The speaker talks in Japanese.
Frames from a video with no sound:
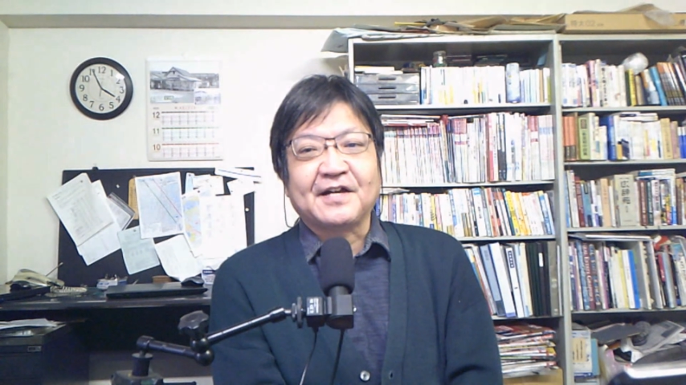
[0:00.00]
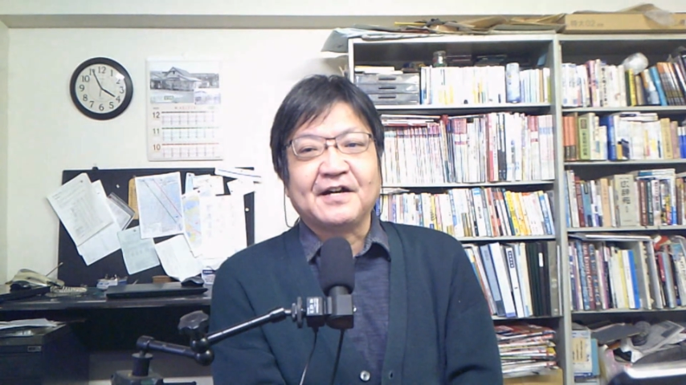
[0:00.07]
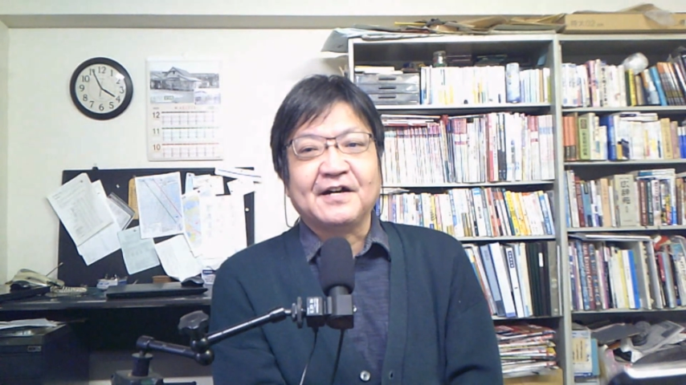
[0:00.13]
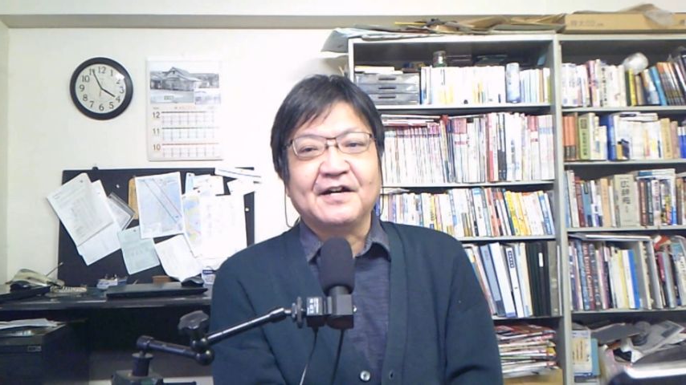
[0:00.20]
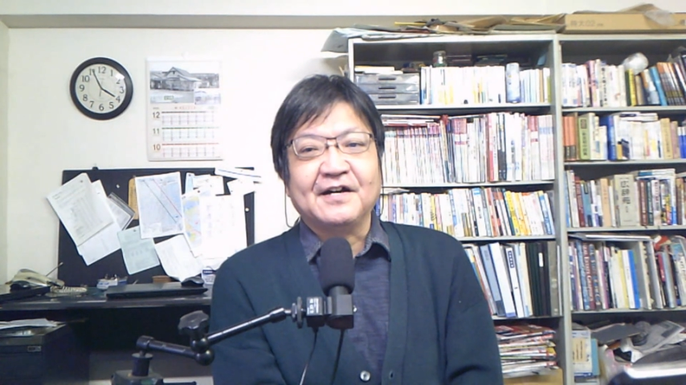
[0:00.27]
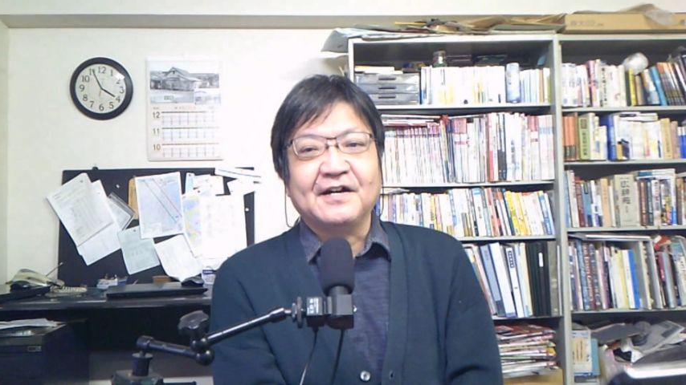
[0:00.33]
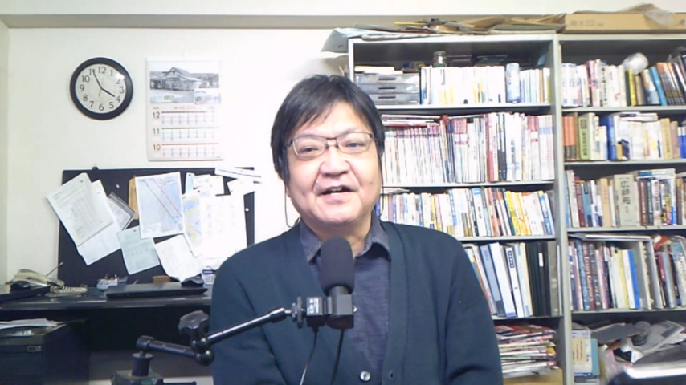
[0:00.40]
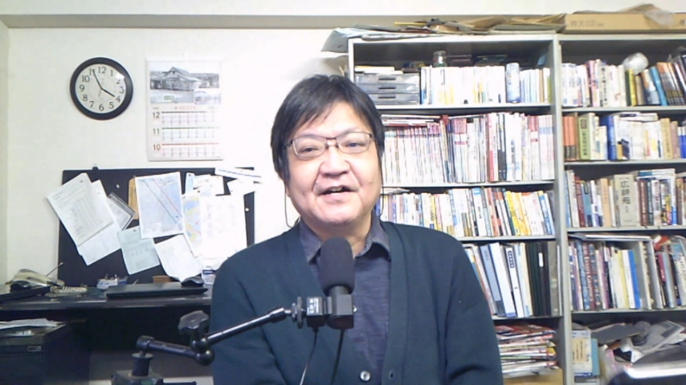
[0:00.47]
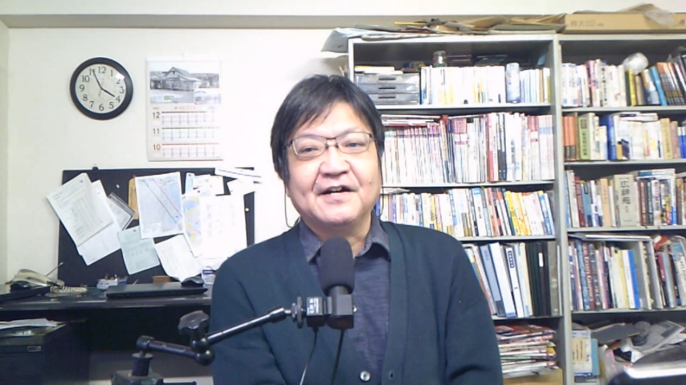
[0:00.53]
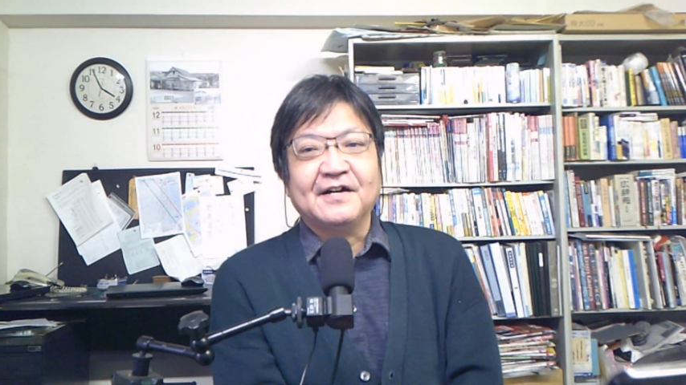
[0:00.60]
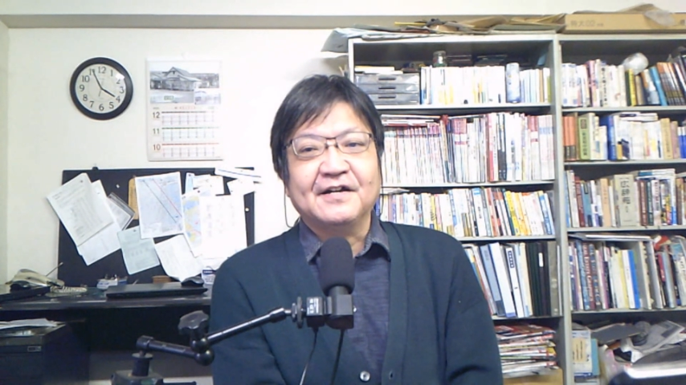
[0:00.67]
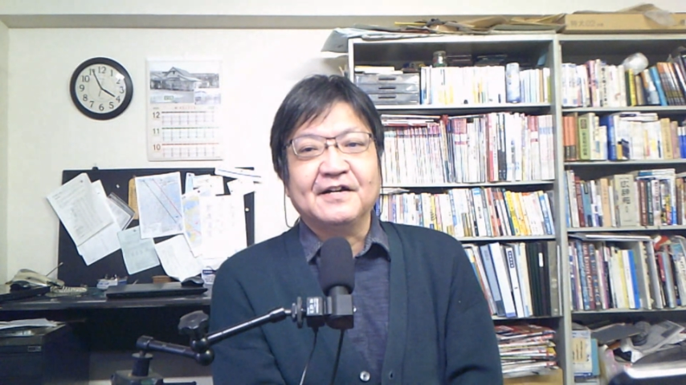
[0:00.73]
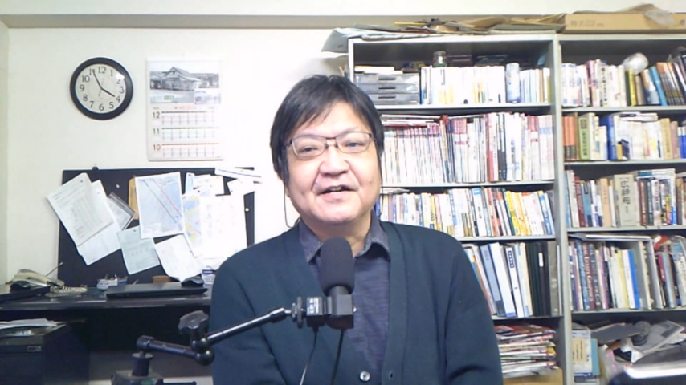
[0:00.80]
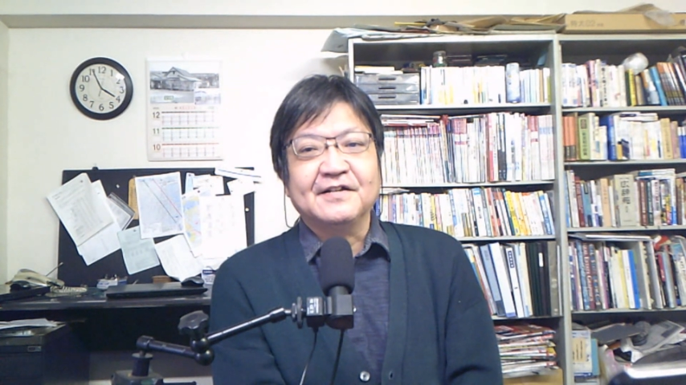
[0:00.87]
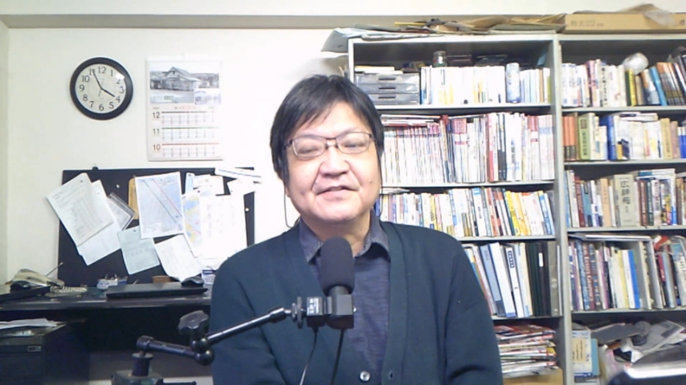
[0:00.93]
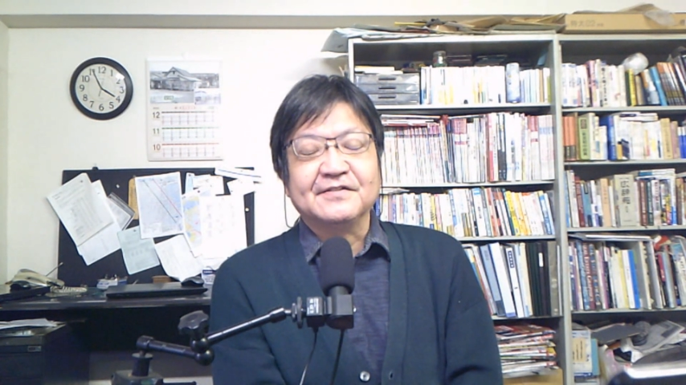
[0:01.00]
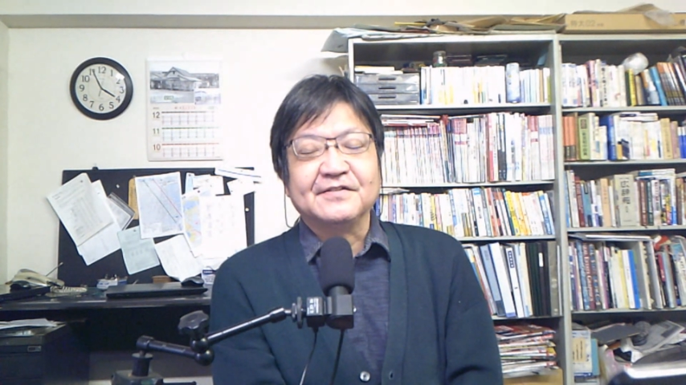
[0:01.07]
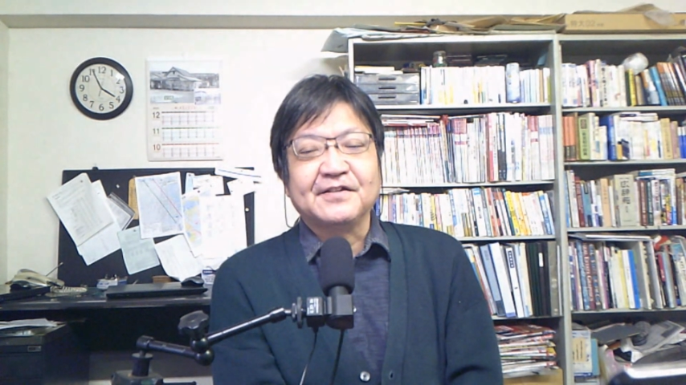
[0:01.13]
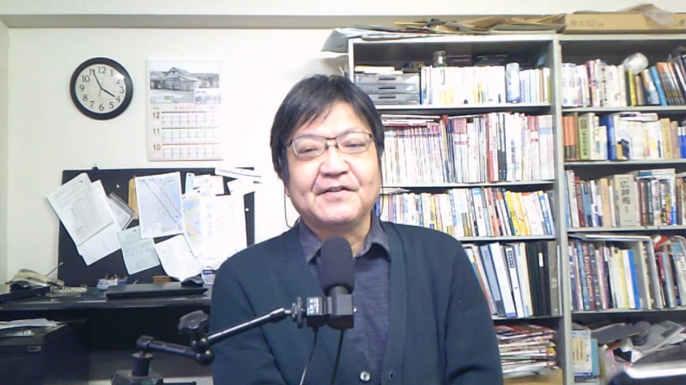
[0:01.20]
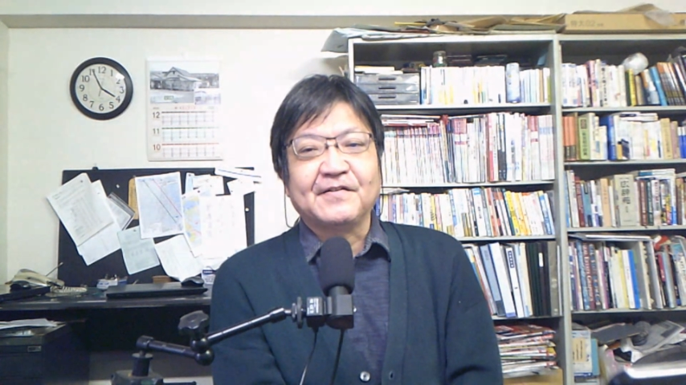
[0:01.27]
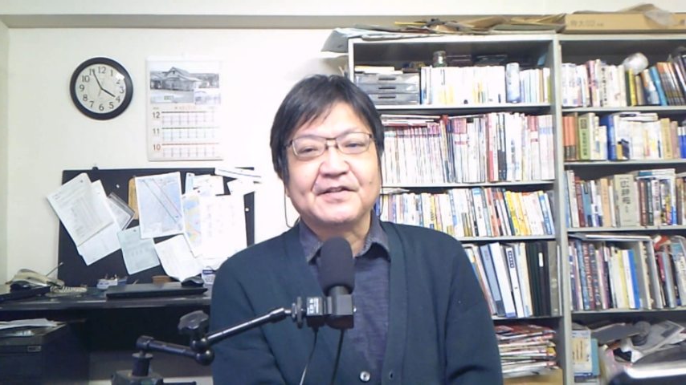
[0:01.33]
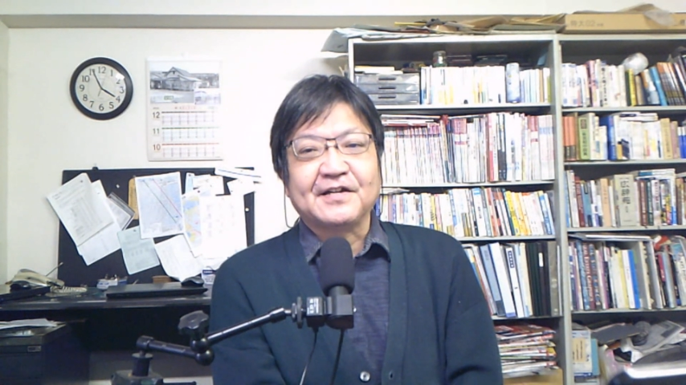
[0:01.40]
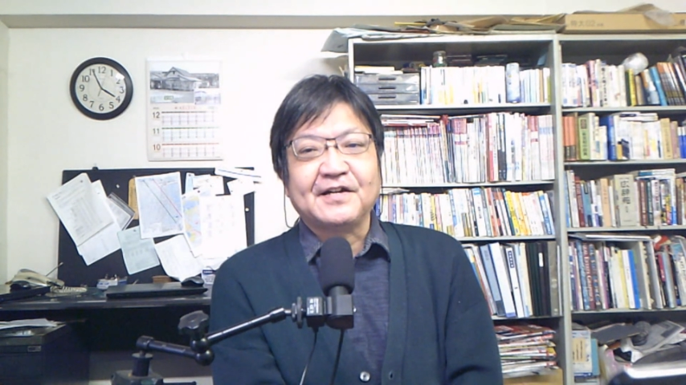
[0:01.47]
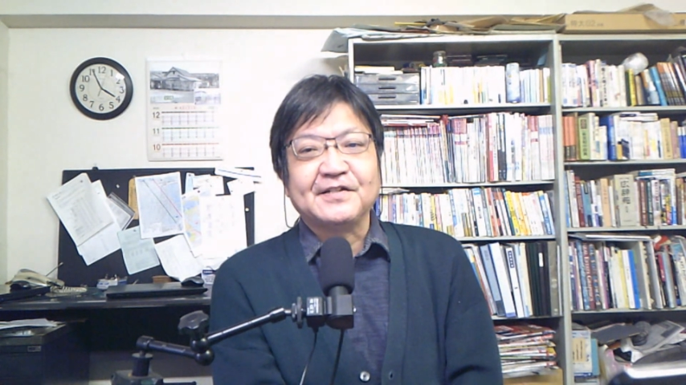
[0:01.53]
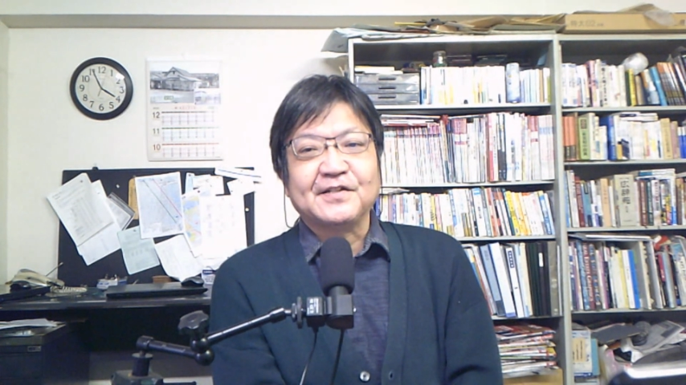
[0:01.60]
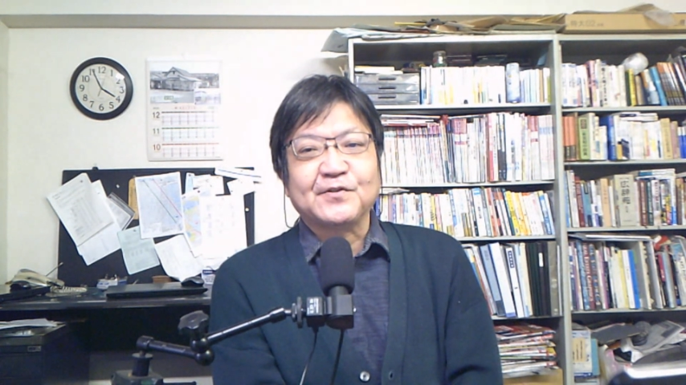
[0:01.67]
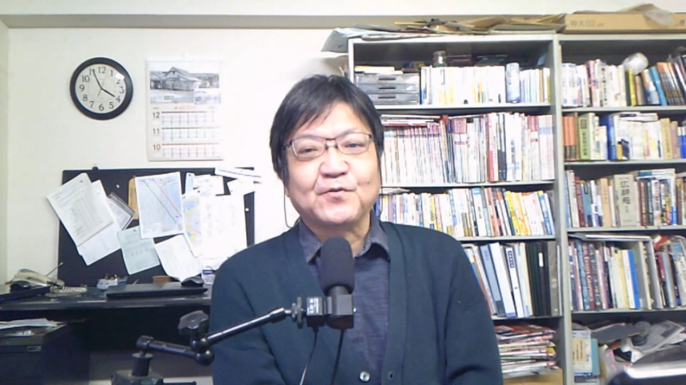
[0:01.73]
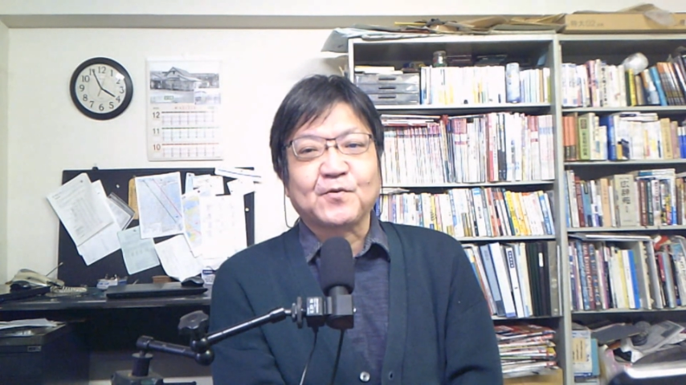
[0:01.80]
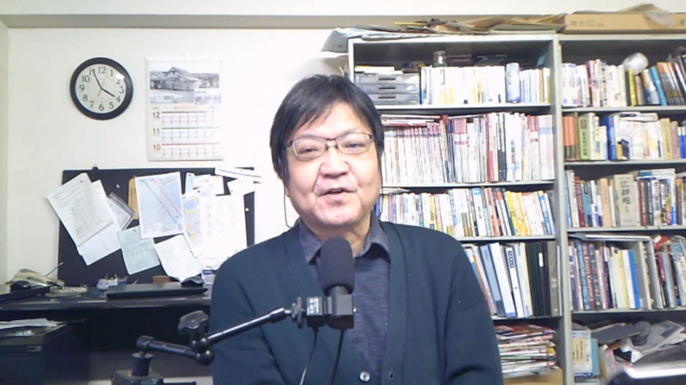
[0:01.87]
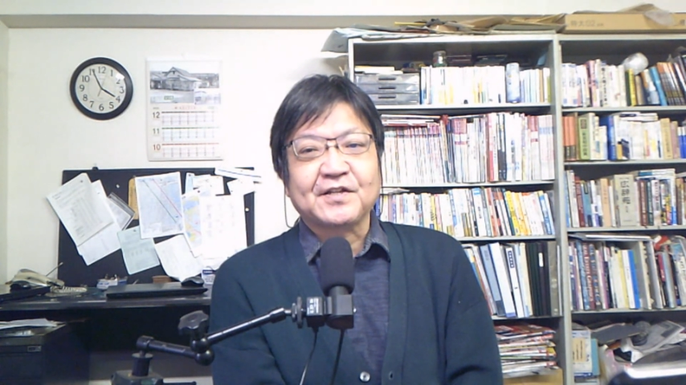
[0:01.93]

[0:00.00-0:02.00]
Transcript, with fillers: たんではないでしょ